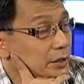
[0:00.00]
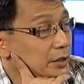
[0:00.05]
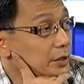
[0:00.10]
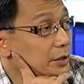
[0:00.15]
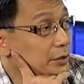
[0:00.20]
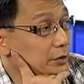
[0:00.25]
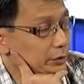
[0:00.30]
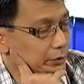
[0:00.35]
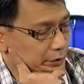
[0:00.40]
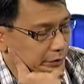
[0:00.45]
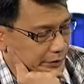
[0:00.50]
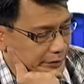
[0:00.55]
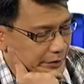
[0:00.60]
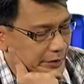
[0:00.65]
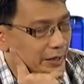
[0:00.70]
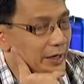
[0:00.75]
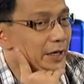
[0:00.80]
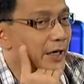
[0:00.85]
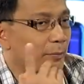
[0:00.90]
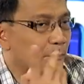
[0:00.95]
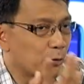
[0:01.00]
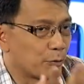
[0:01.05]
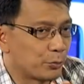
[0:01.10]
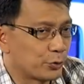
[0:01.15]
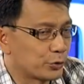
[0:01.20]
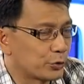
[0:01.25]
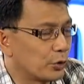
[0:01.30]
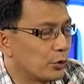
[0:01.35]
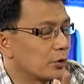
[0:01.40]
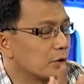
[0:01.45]
issue, Diyan ka lang
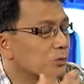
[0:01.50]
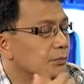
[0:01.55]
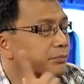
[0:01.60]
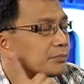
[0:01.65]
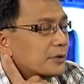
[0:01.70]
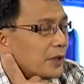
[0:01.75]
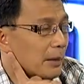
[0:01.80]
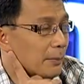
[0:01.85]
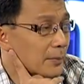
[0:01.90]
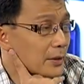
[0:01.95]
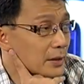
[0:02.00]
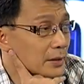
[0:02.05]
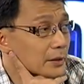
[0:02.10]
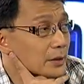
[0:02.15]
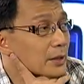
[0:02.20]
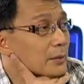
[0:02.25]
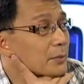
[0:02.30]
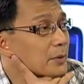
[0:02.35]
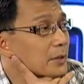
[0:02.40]
puputol. tawag mo. Tama, na, tama.